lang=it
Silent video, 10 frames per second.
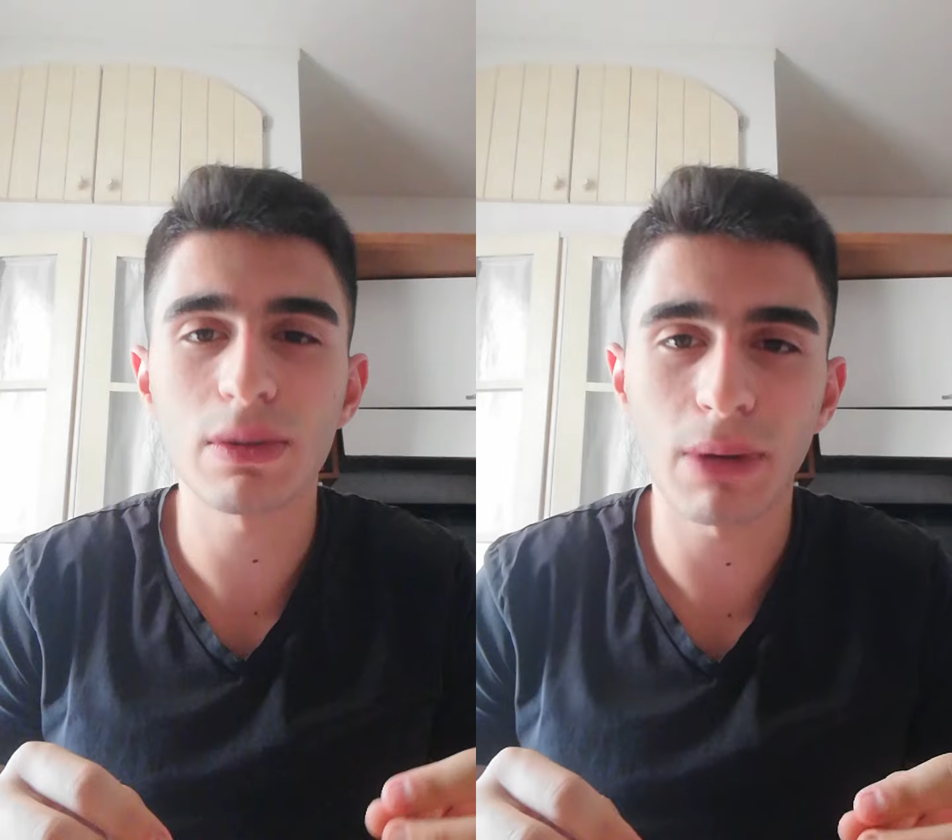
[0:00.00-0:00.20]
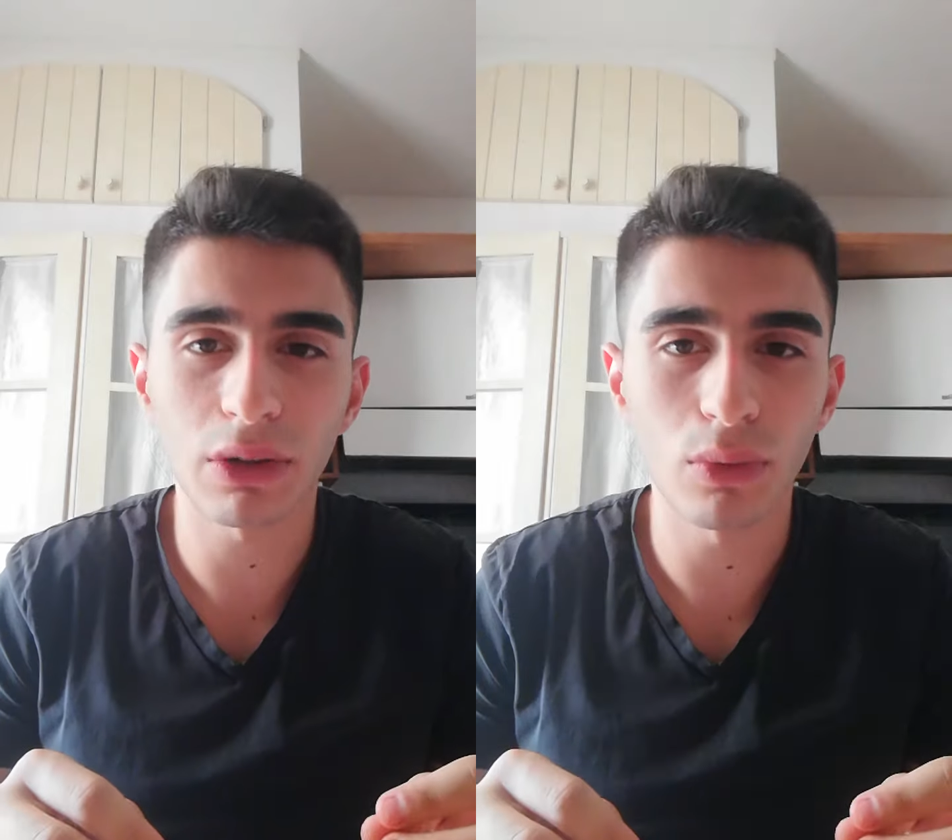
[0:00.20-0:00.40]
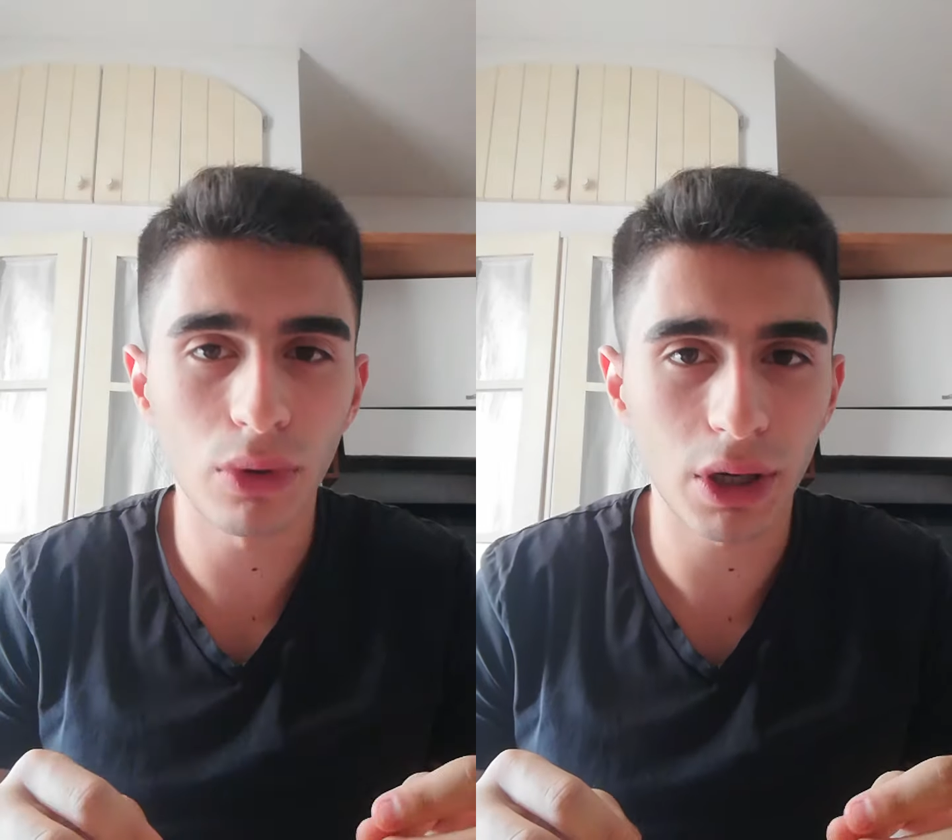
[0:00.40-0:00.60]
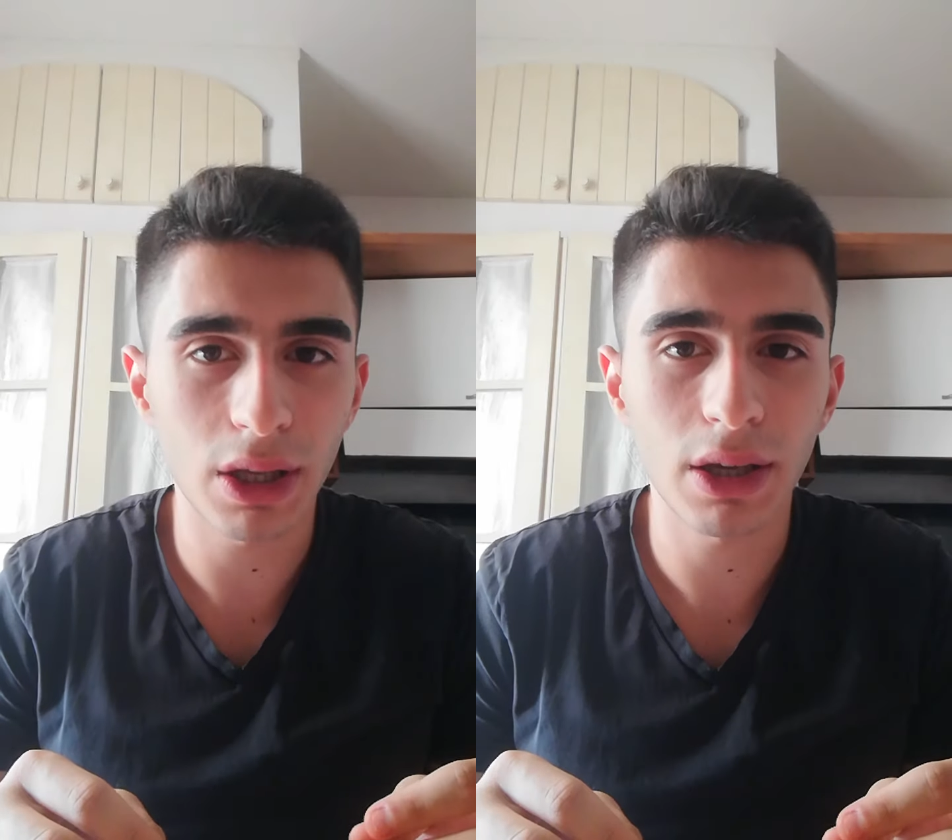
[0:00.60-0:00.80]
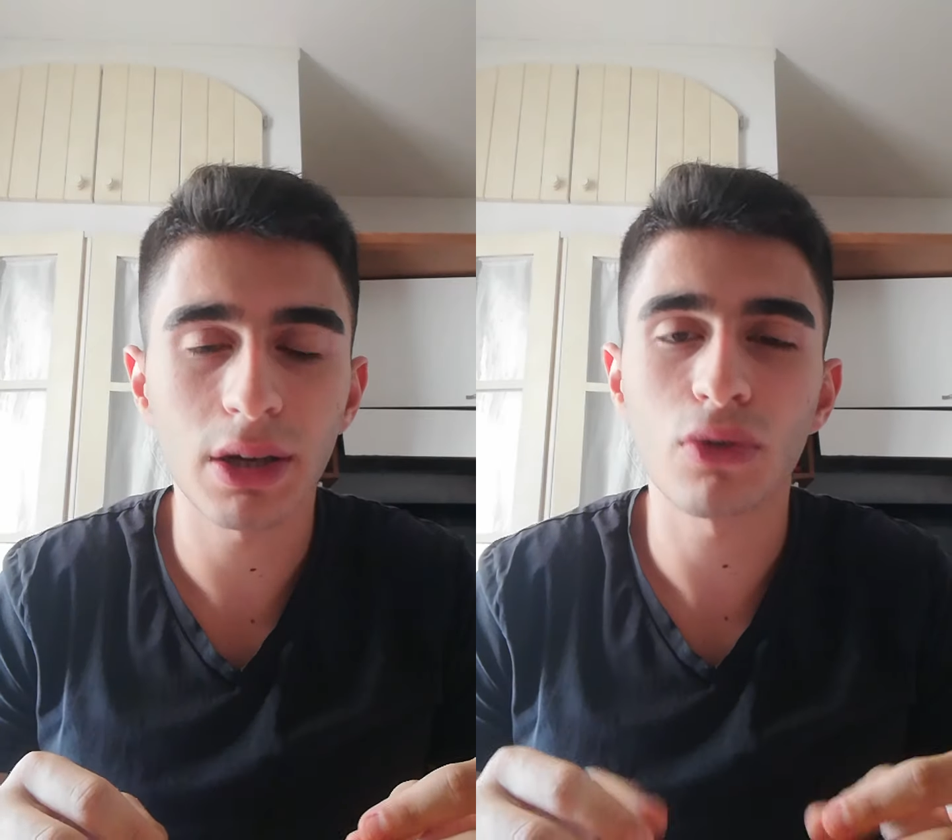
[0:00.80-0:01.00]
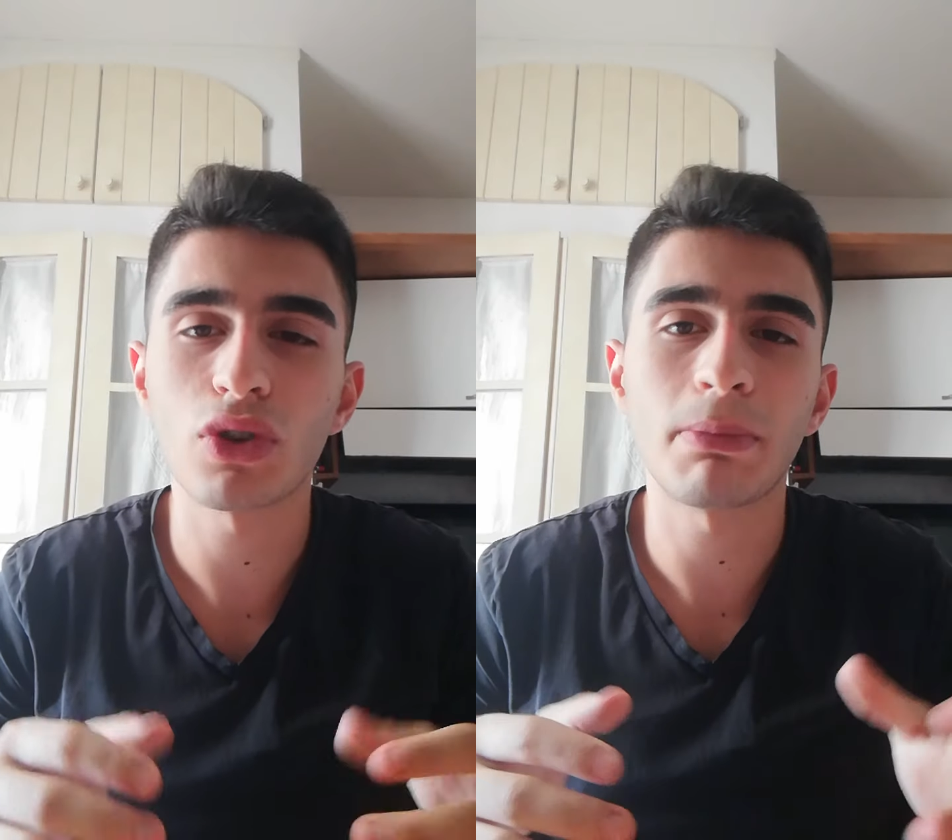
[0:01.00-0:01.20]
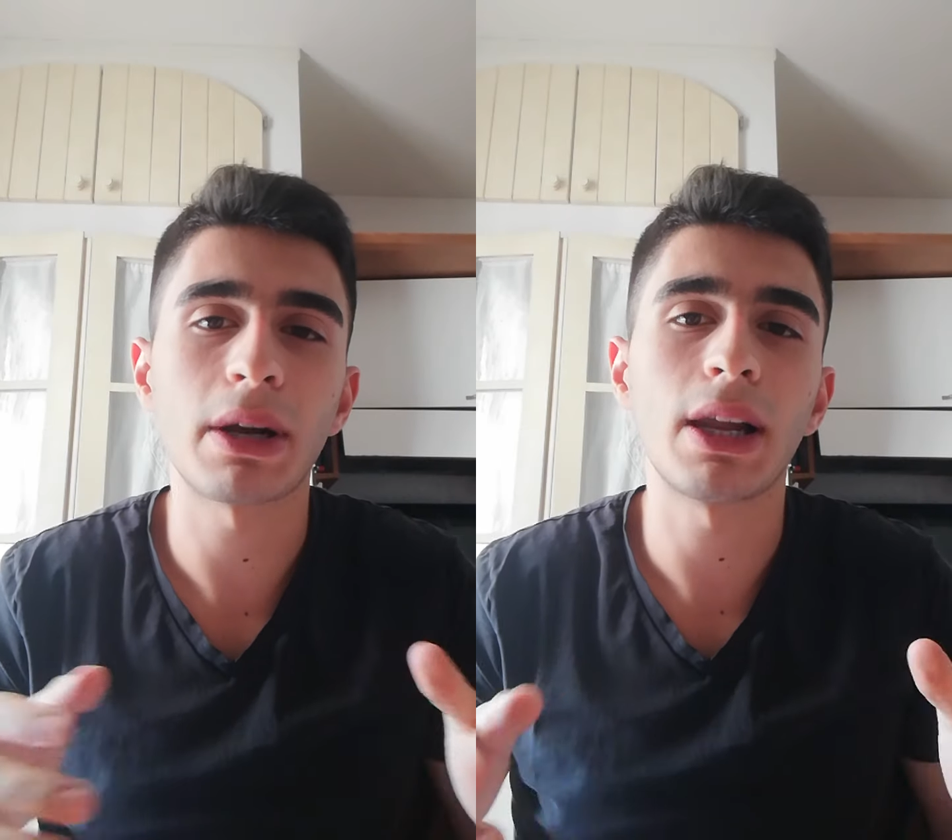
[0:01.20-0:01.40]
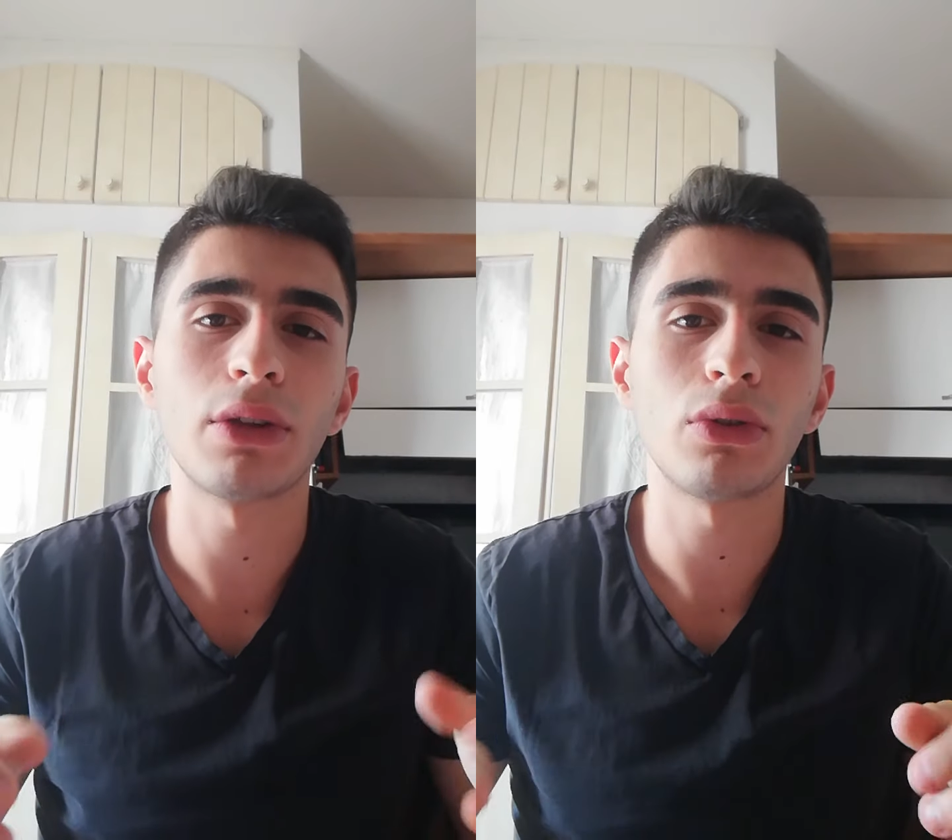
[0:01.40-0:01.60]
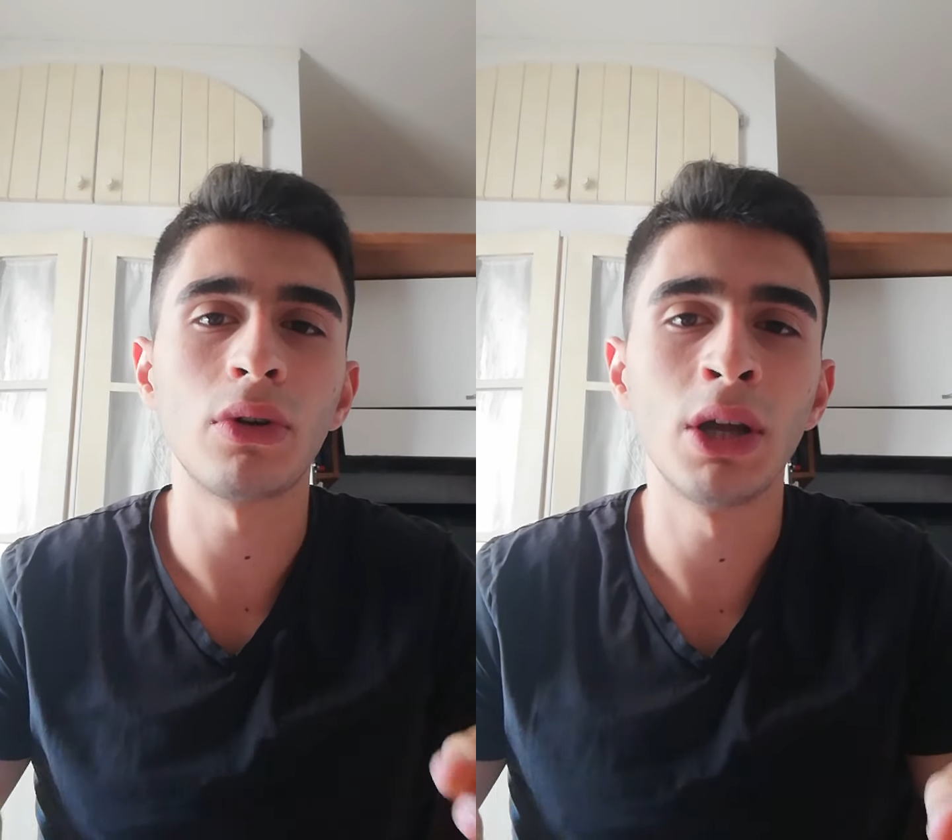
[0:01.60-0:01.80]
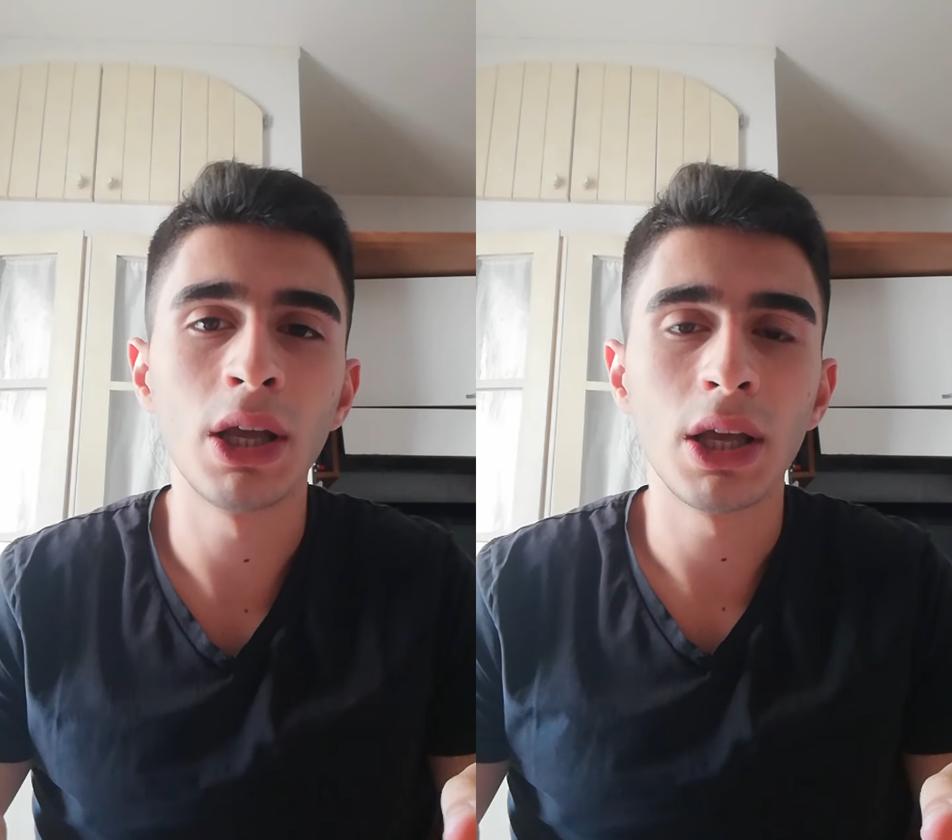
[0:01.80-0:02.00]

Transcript: smart working, ne ho già parlato